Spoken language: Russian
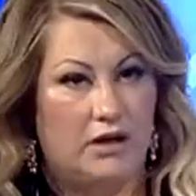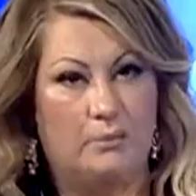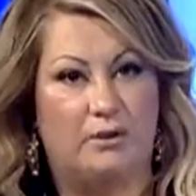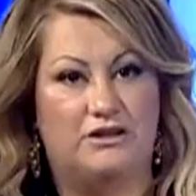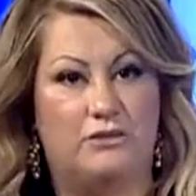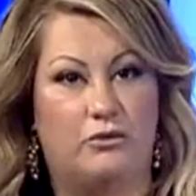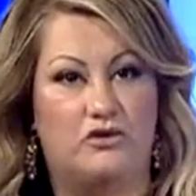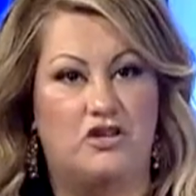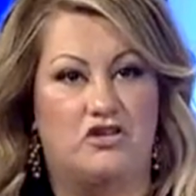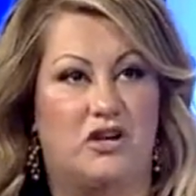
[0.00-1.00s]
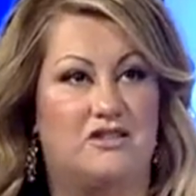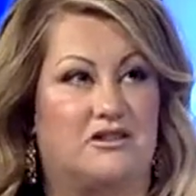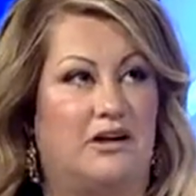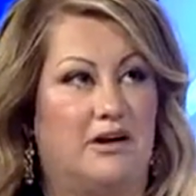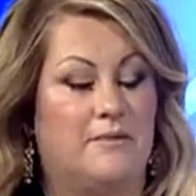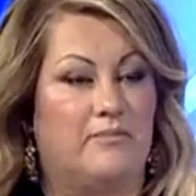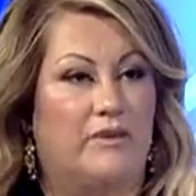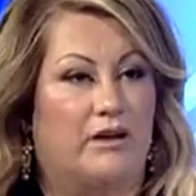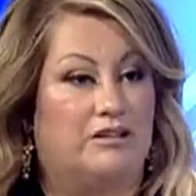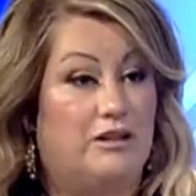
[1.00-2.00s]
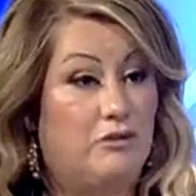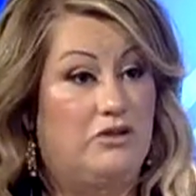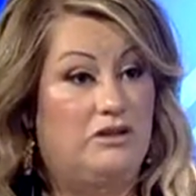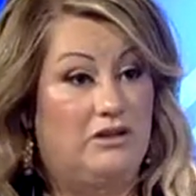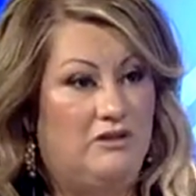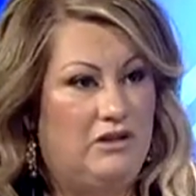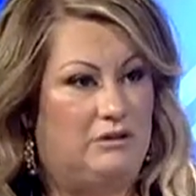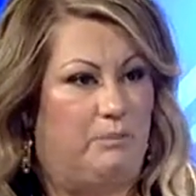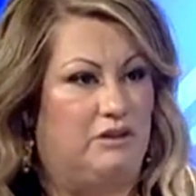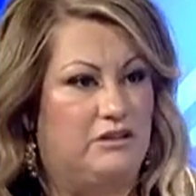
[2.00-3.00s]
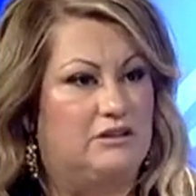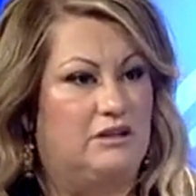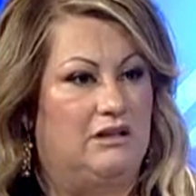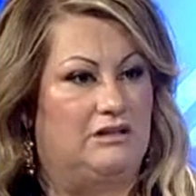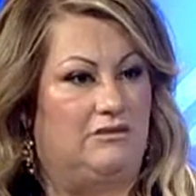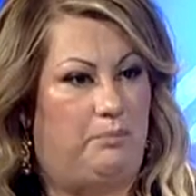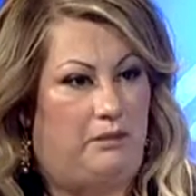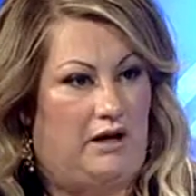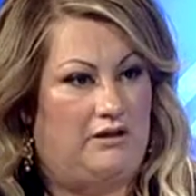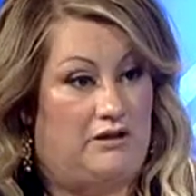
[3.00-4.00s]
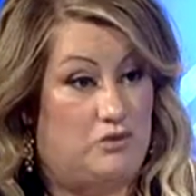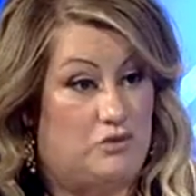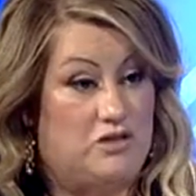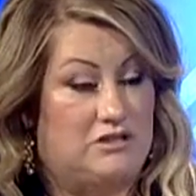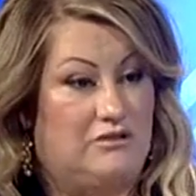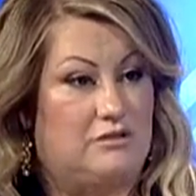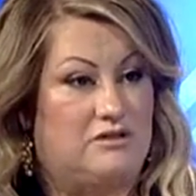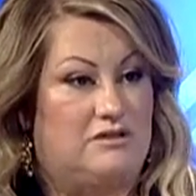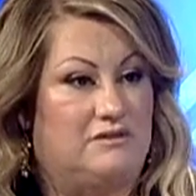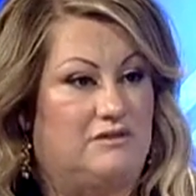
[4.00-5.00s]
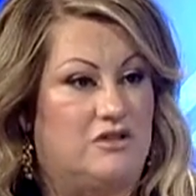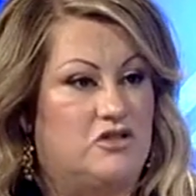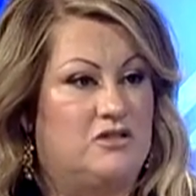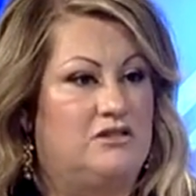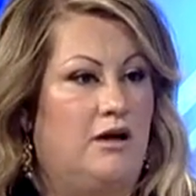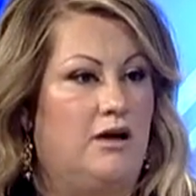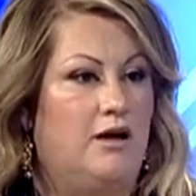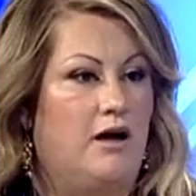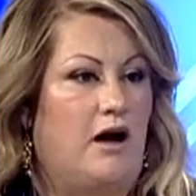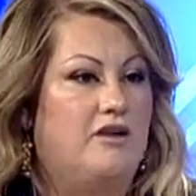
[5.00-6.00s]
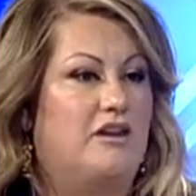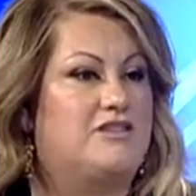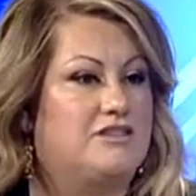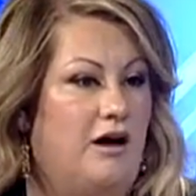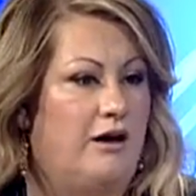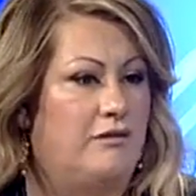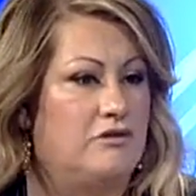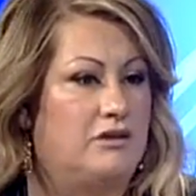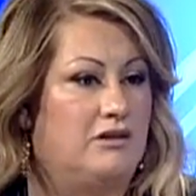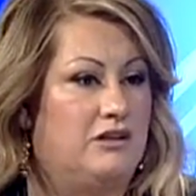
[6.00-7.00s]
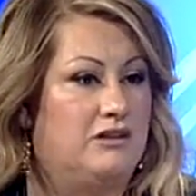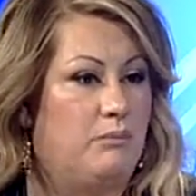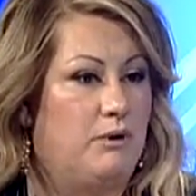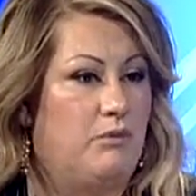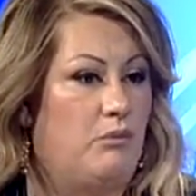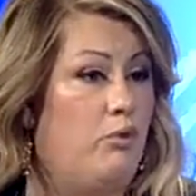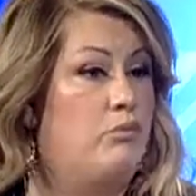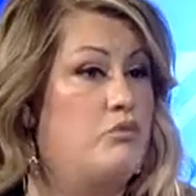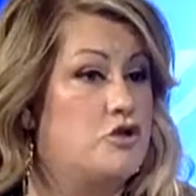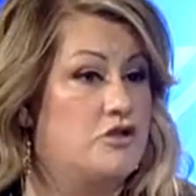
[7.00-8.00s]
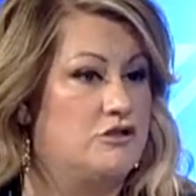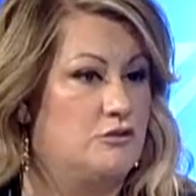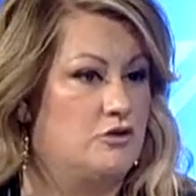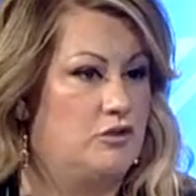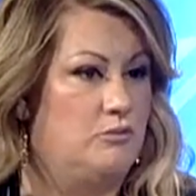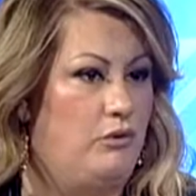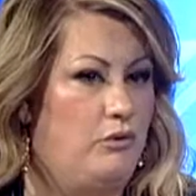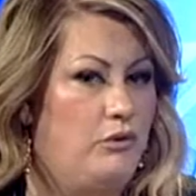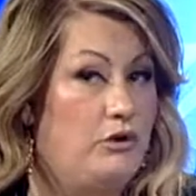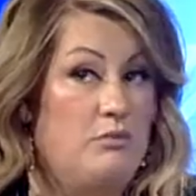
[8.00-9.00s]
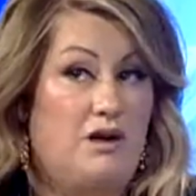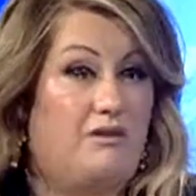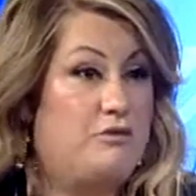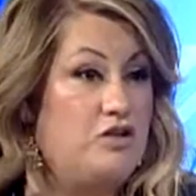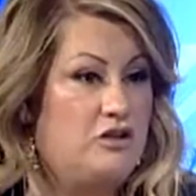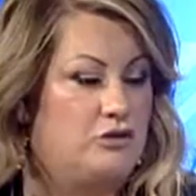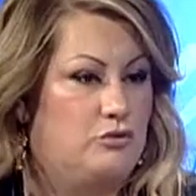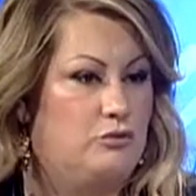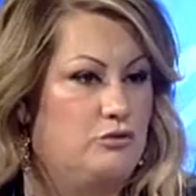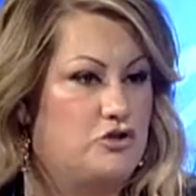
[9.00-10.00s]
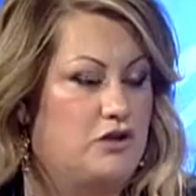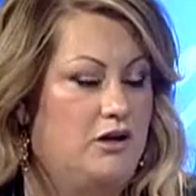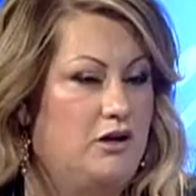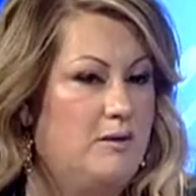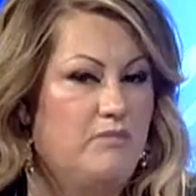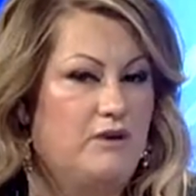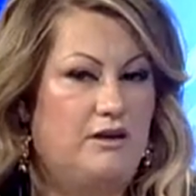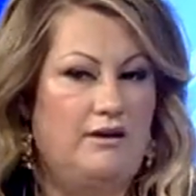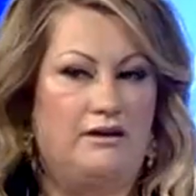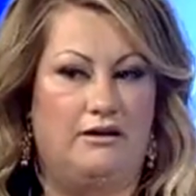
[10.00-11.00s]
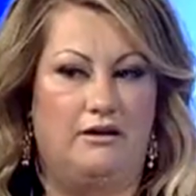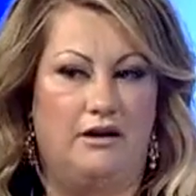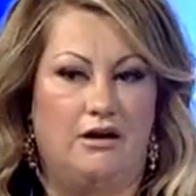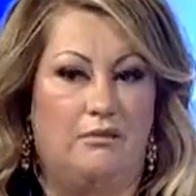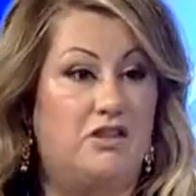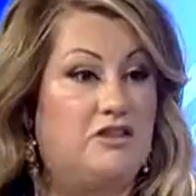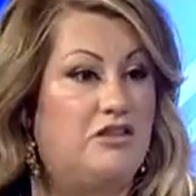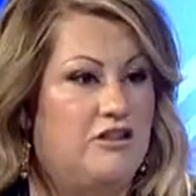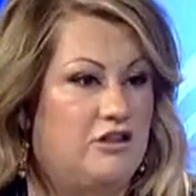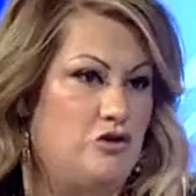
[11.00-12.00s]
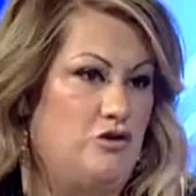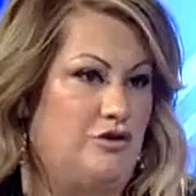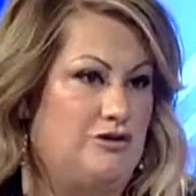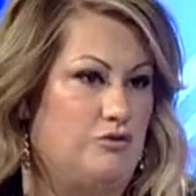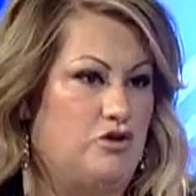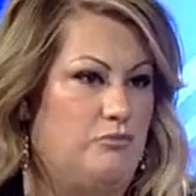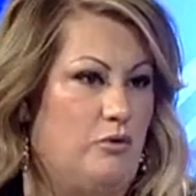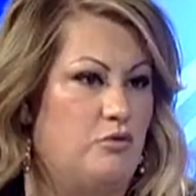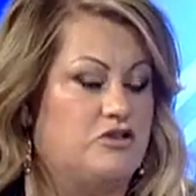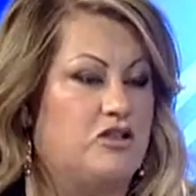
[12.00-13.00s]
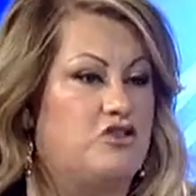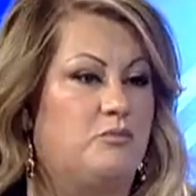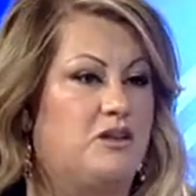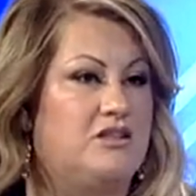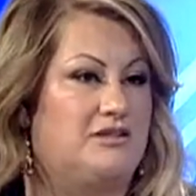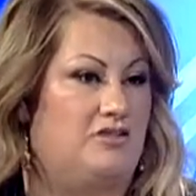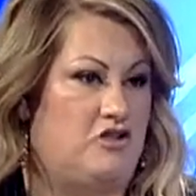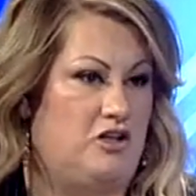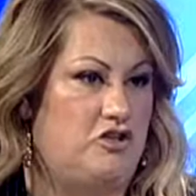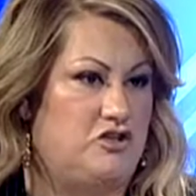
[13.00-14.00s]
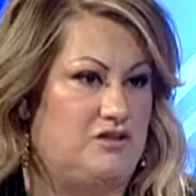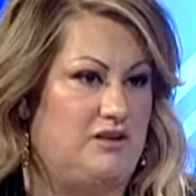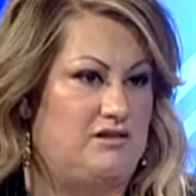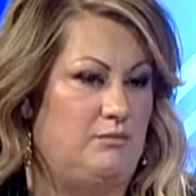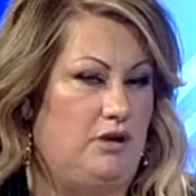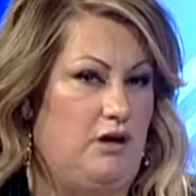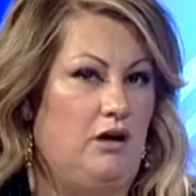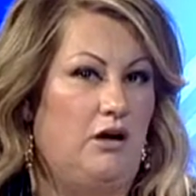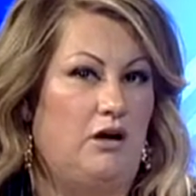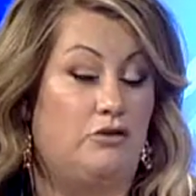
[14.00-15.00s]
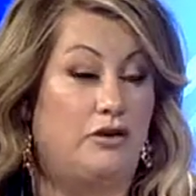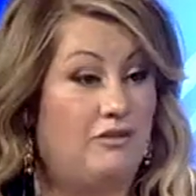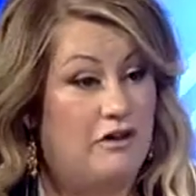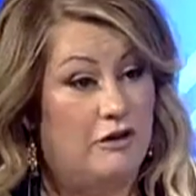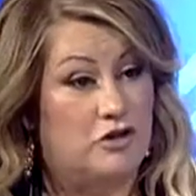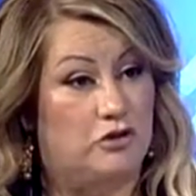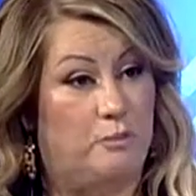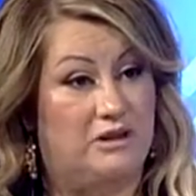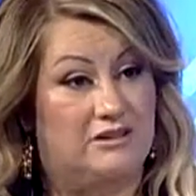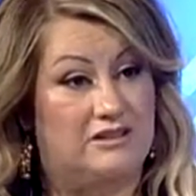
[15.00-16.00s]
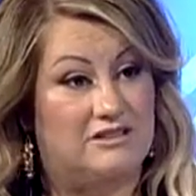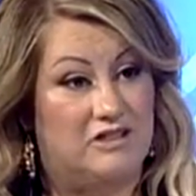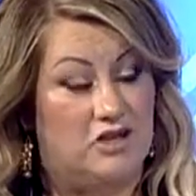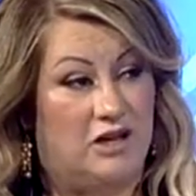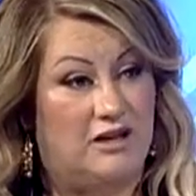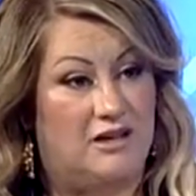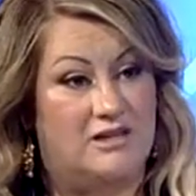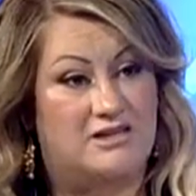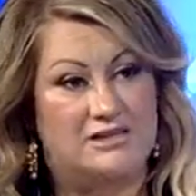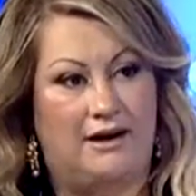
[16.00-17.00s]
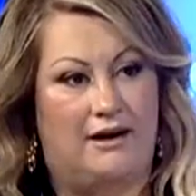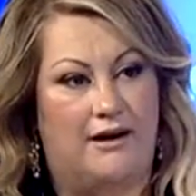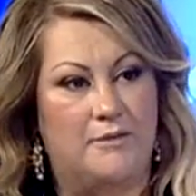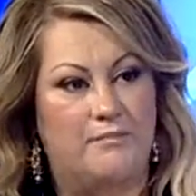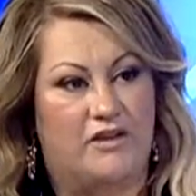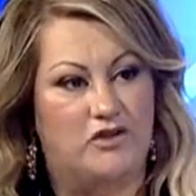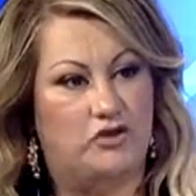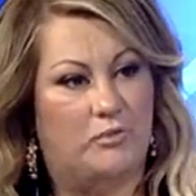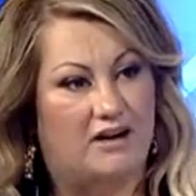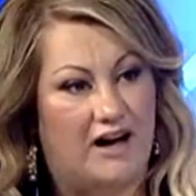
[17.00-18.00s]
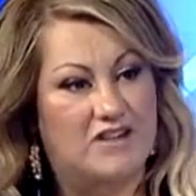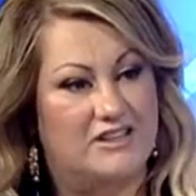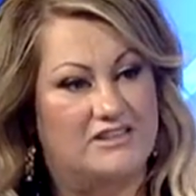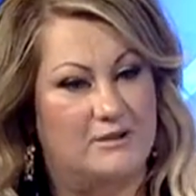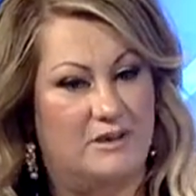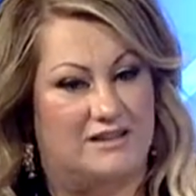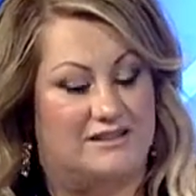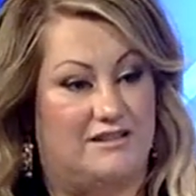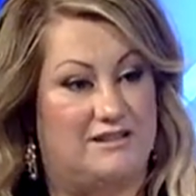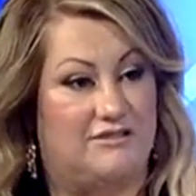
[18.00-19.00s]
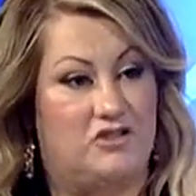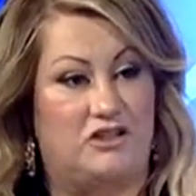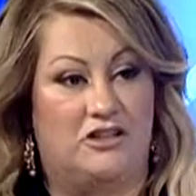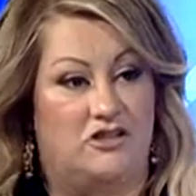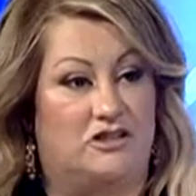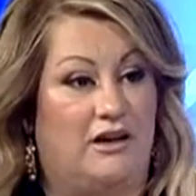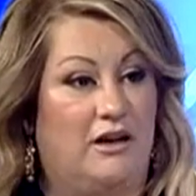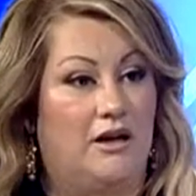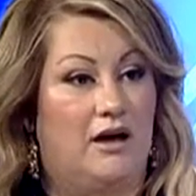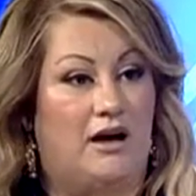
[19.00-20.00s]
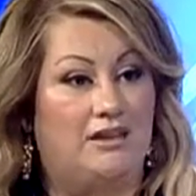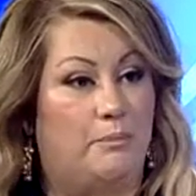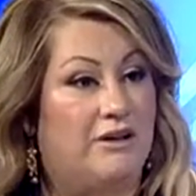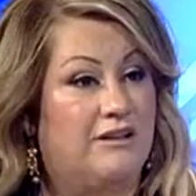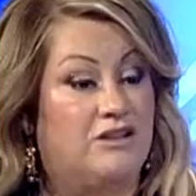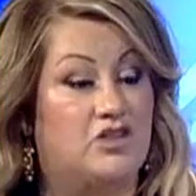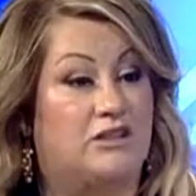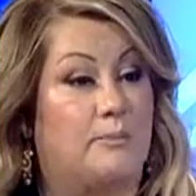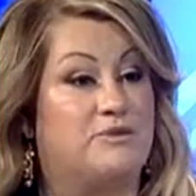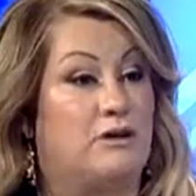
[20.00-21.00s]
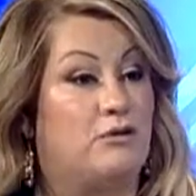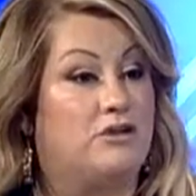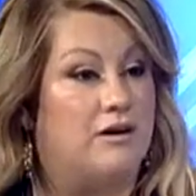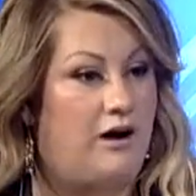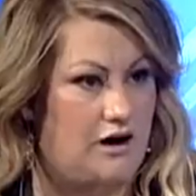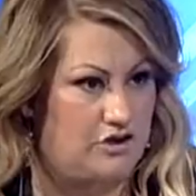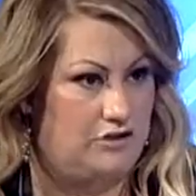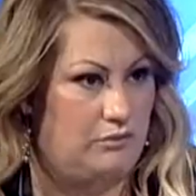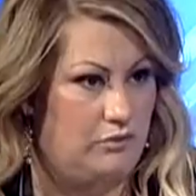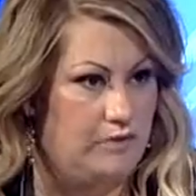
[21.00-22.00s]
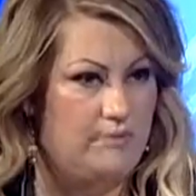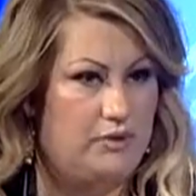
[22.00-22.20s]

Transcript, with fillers: И поэтому очень часто когда люди не видят полноты этого плана, осуществившегося в своей жизни, они расстраиваются. Говорят, например, мой муж не служит Богу, или у меня вообще нету мужа, или мои дети еще не служат Богу, значит, мы не священническая семья. Но я верю, что предназначение и цель чтобы каждая семья стала священнической, она принадлежит абсолютно каждому.